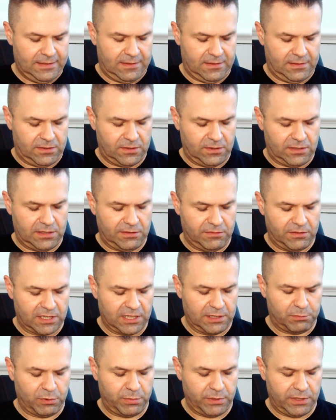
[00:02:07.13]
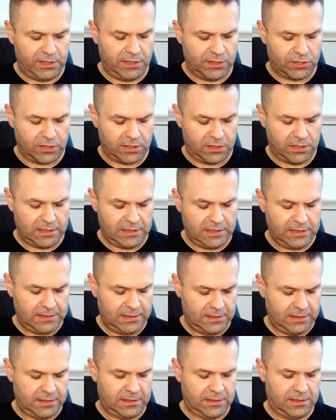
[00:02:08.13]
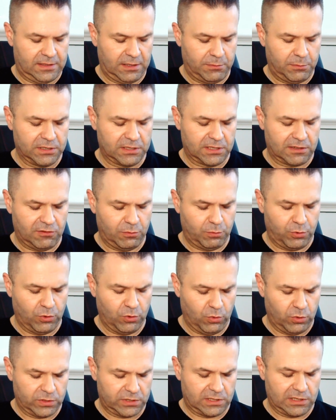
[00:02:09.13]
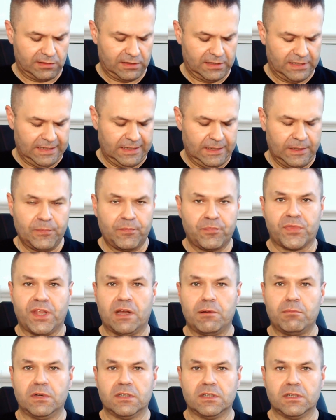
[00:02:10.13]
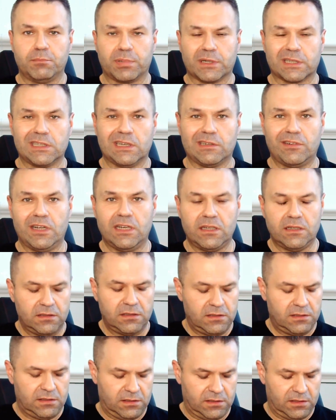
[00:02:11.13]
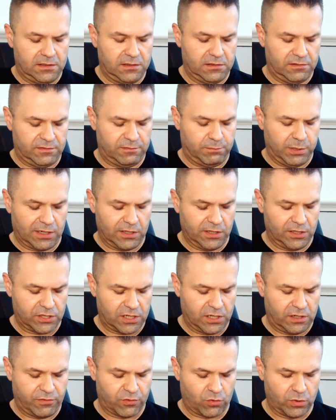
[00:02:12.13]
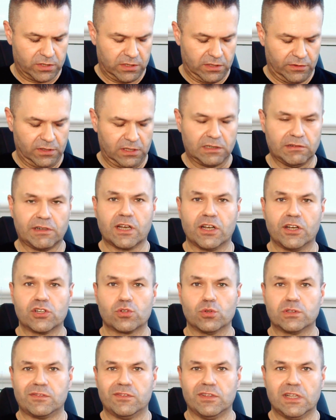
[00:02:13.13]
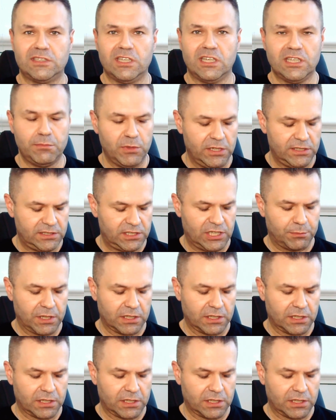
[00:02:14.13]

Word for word: это северное побережье, да, Таманского полуострова, там а, продавали а, в баклажках в розлив и говорили, что это винодельный Мильстрим.